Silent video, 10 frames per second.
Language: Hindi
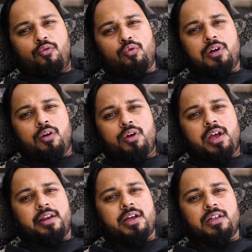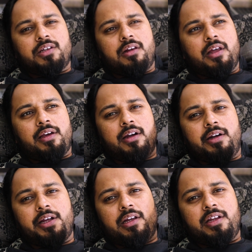फ़ोन करो यार यहाँ चलना है एक
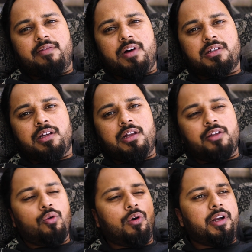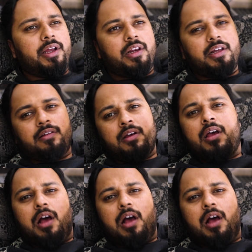घंटे के लिए वहाँ चलना है दो घंटे के लिए